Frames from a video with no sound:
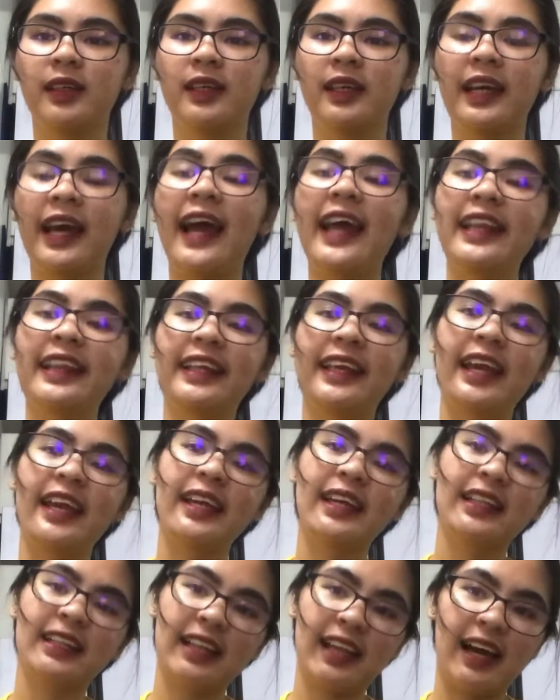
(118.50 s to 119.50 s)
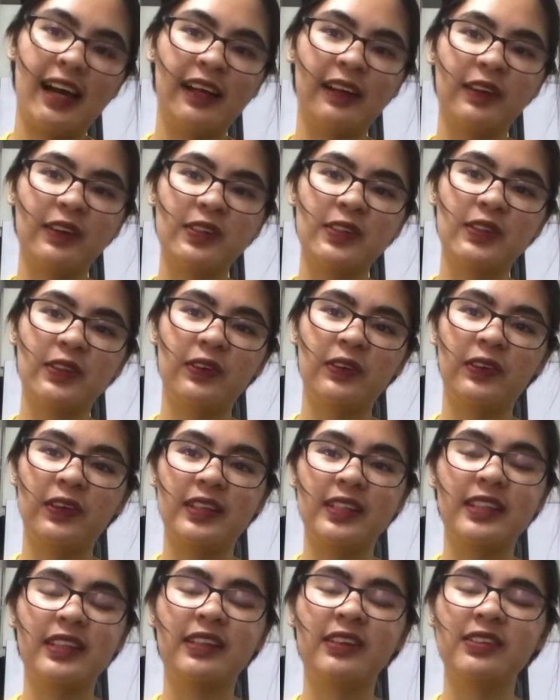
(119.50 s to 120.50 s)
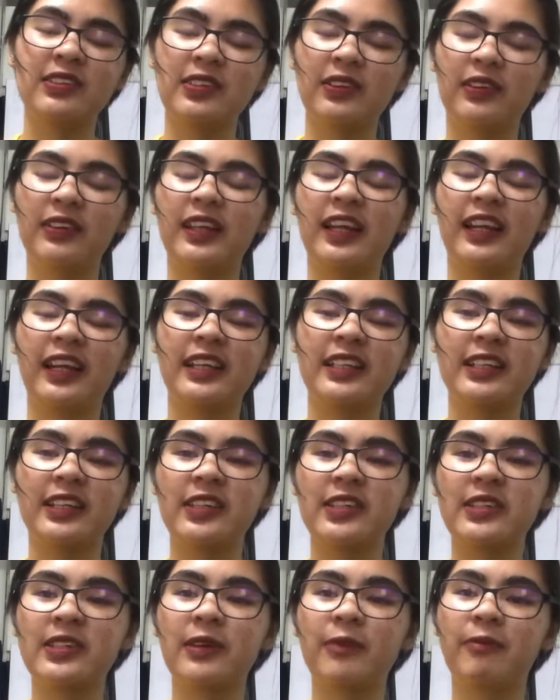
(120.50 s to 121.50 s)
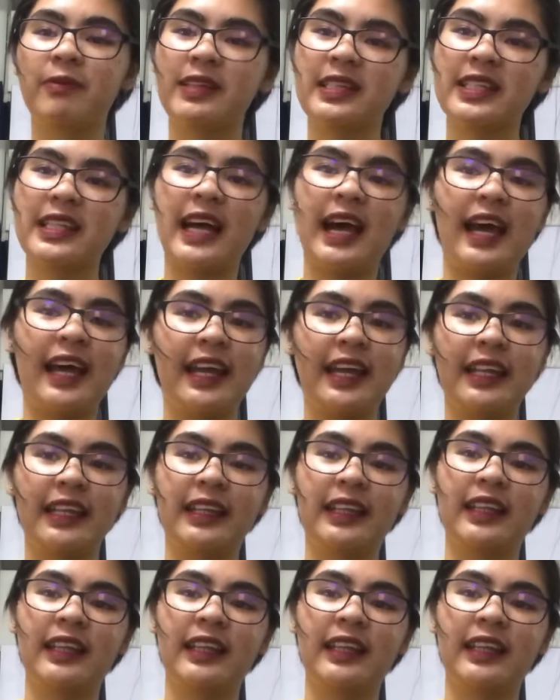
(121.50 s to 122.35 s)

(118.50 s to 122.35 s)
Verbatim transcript: Kahit cake lang, gusto ko, gusto ko talaga siya supresahin.